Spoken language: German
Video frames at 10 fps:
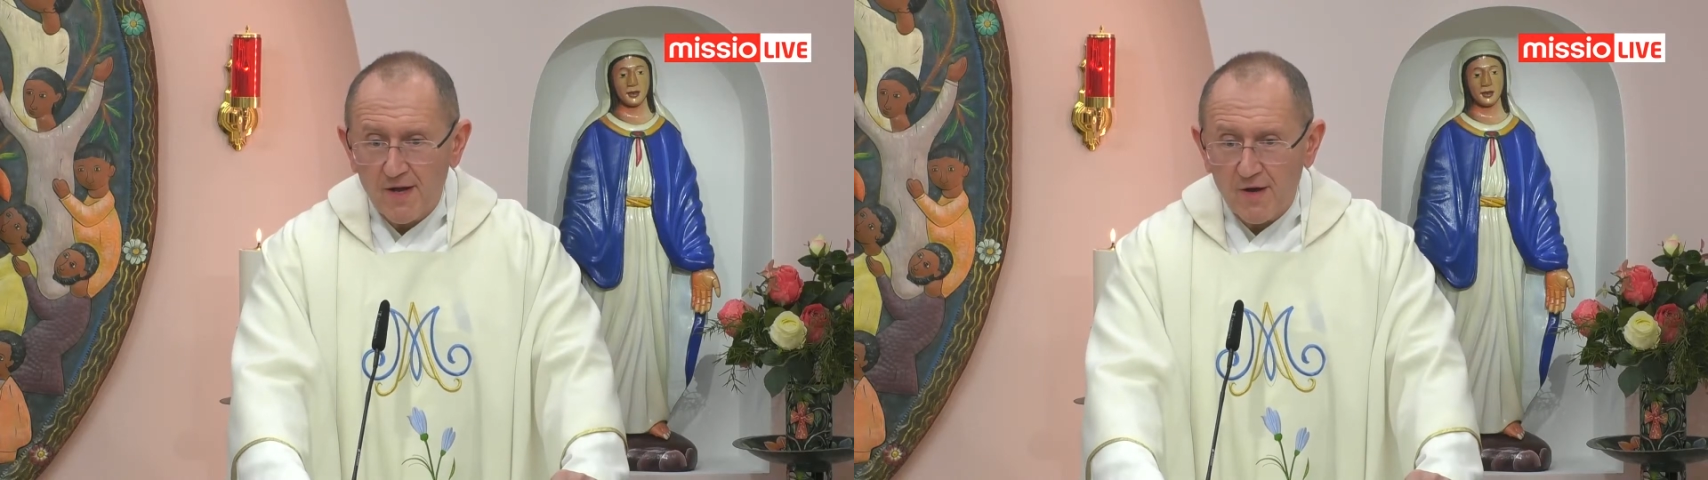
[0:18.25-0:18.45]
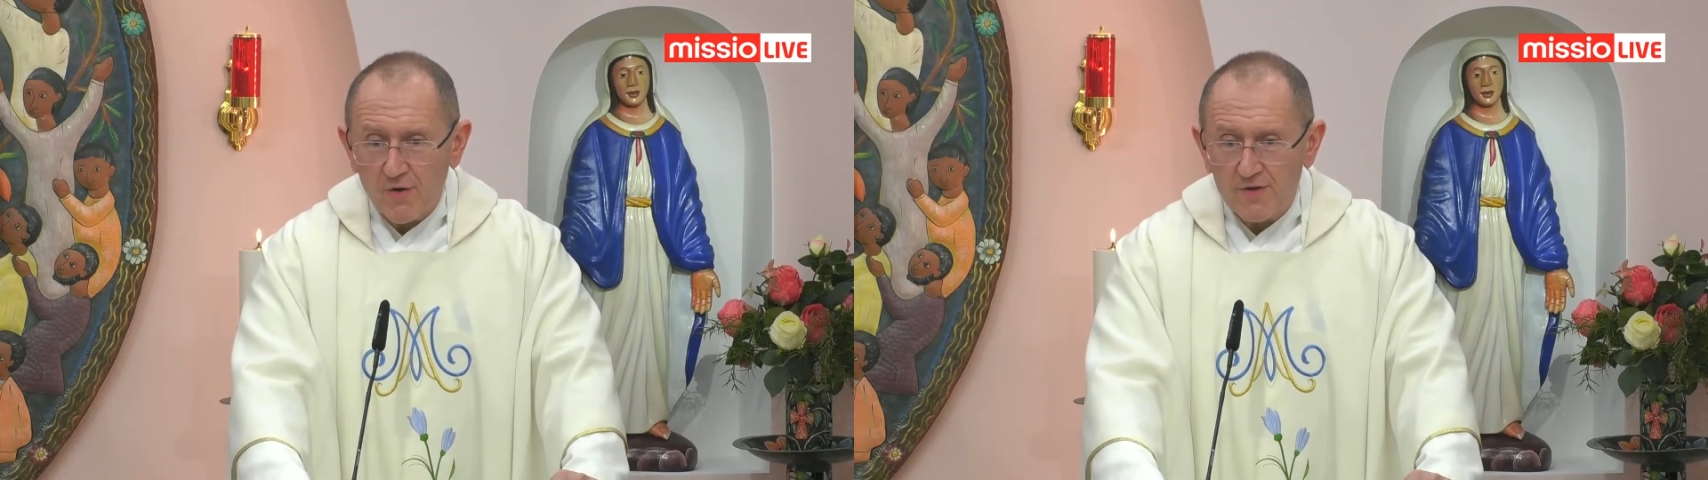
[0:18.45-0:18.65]

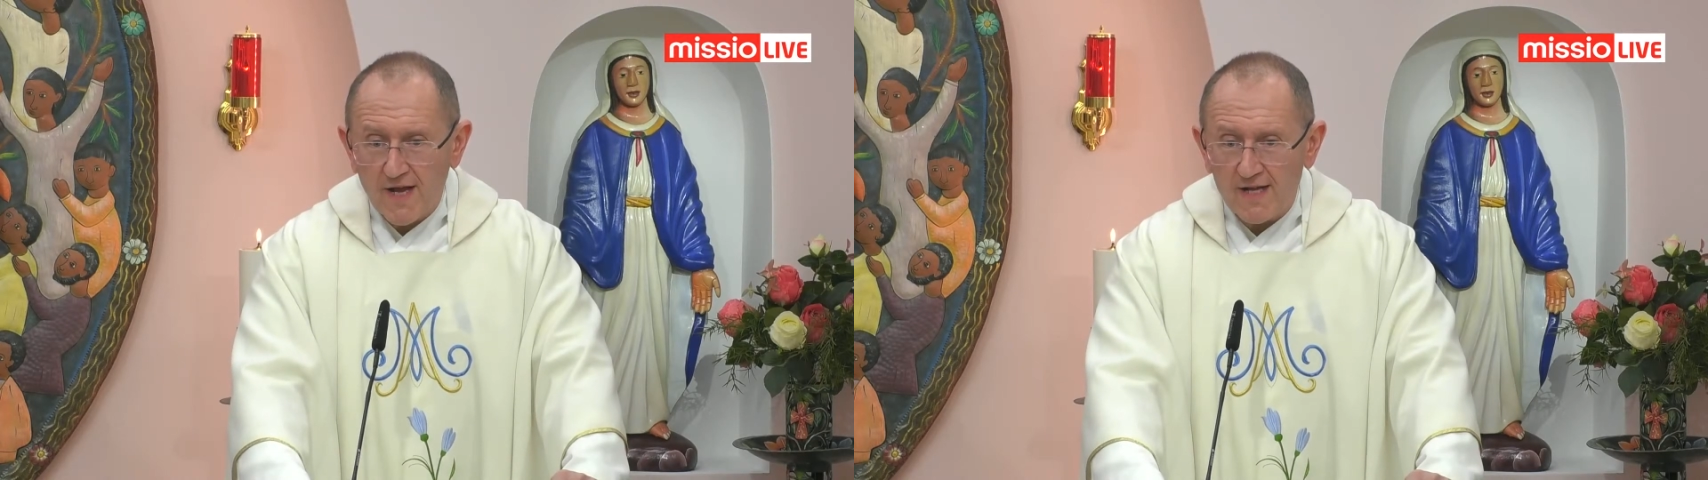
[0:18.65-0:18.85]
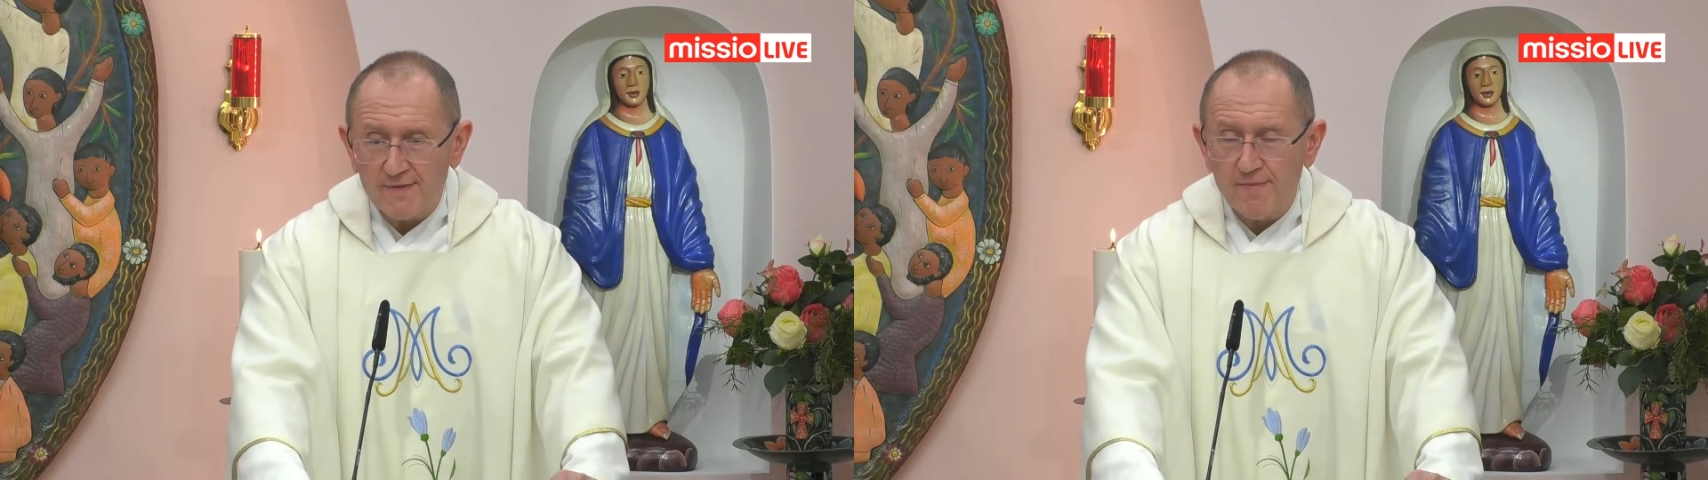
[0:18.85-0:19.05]
und
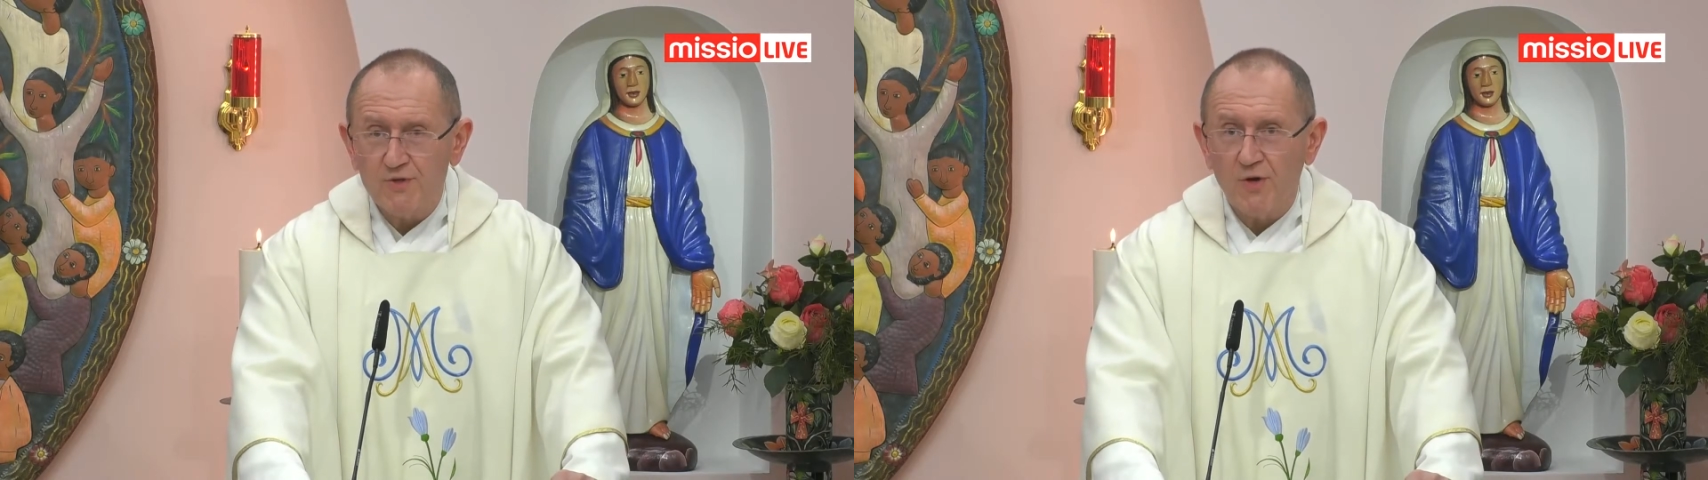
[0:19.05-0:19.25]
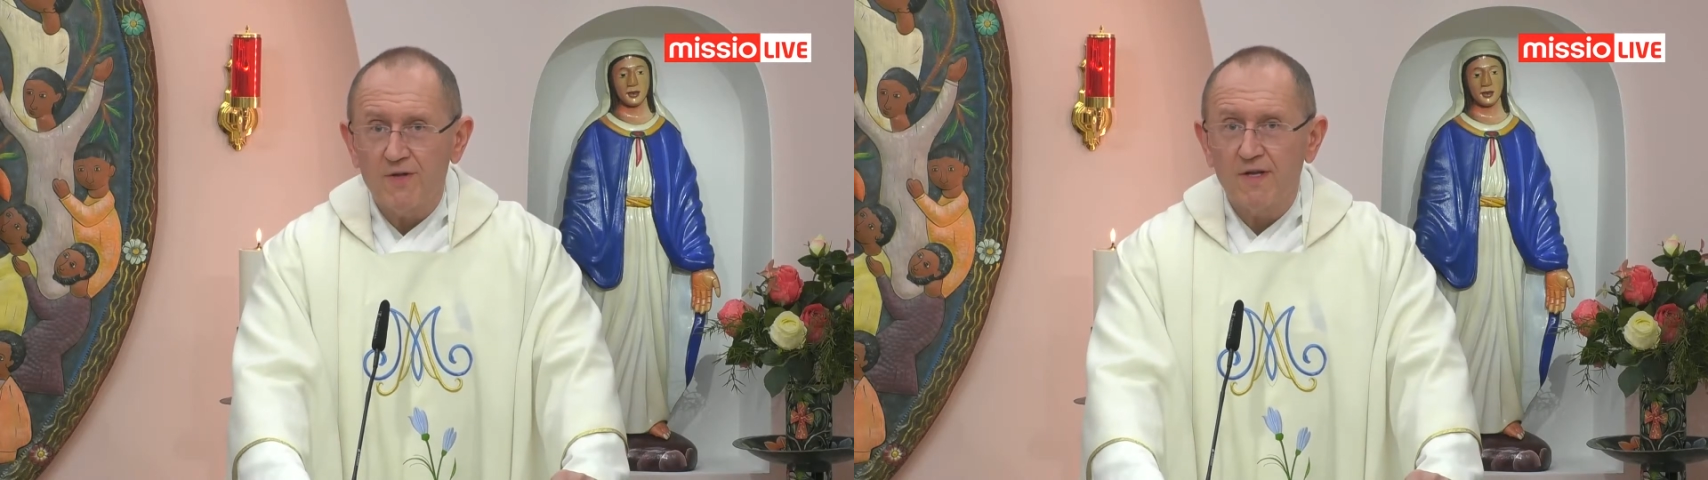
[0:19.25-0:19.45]
ganz
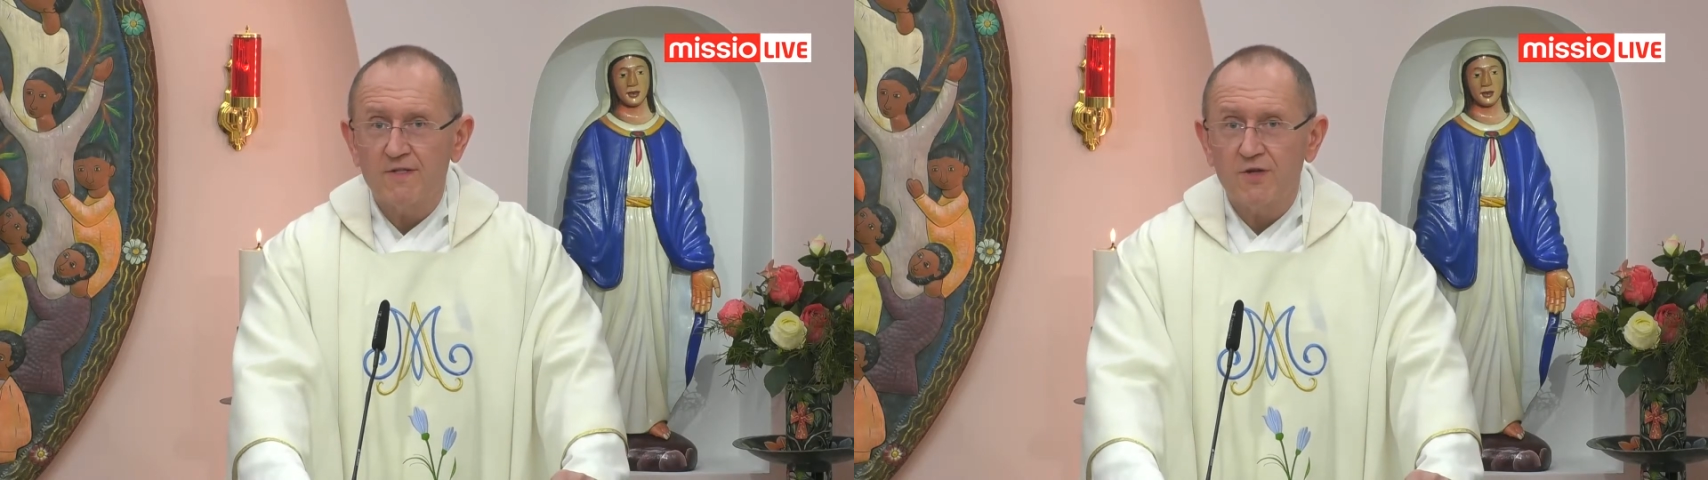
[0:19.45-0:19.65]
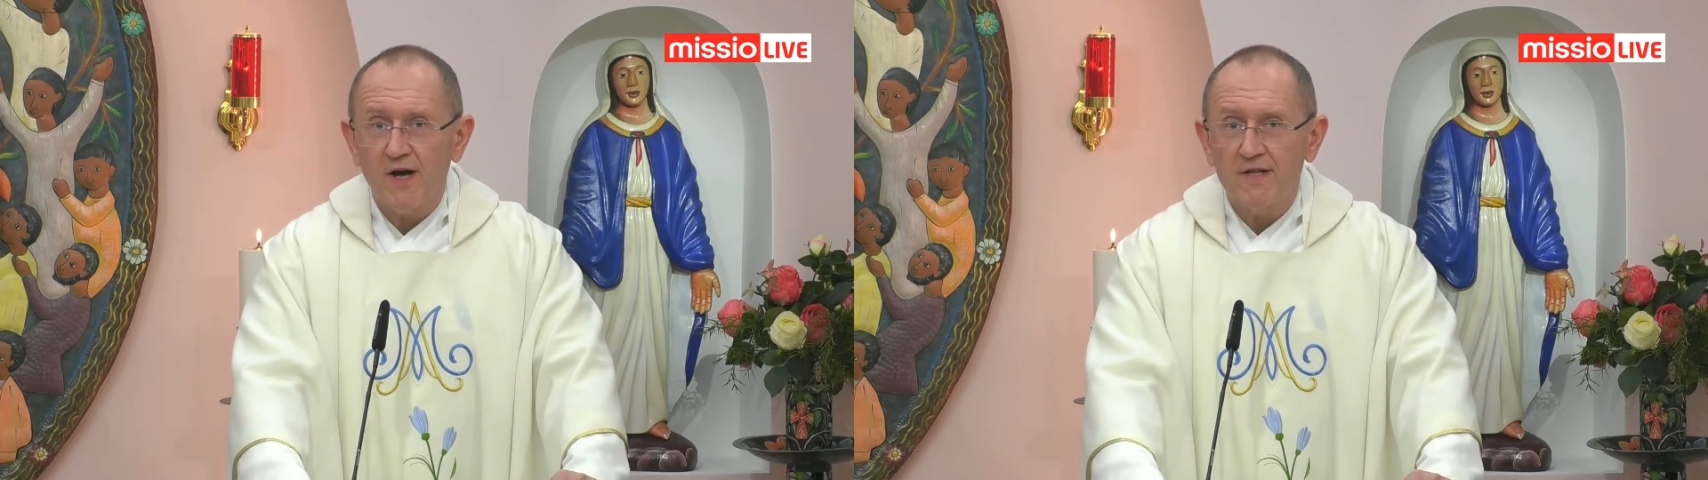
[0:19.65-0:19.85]

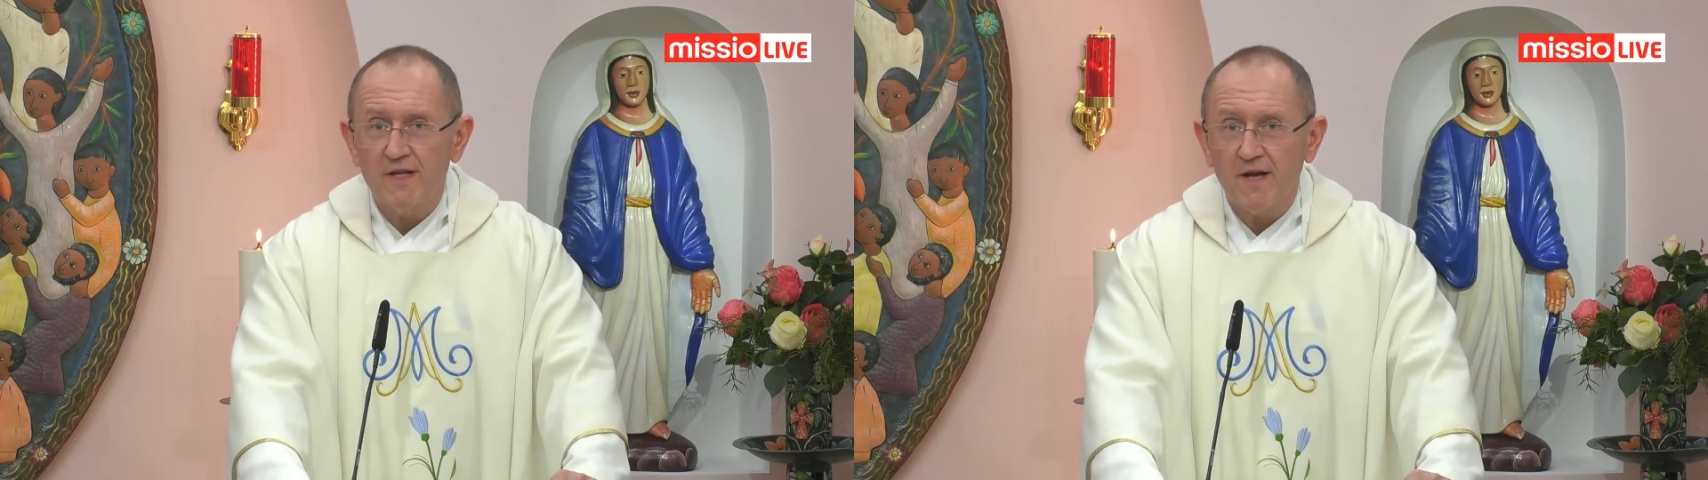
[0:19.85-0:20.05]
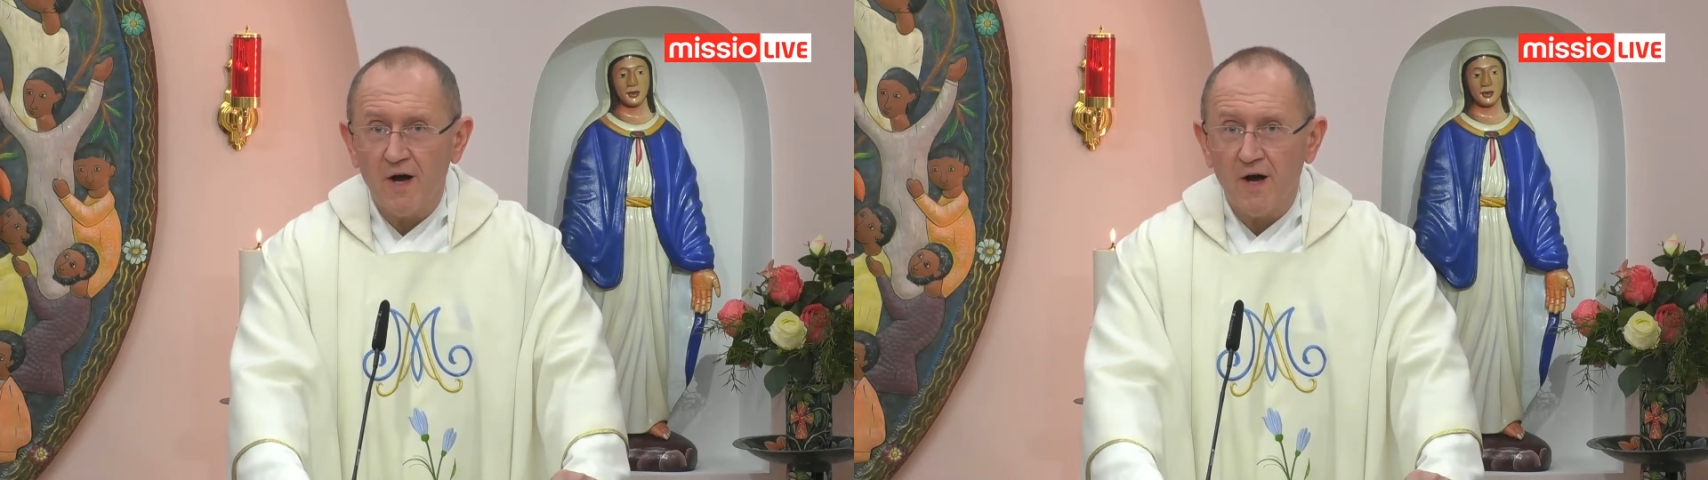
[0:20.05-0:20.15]
besonders heute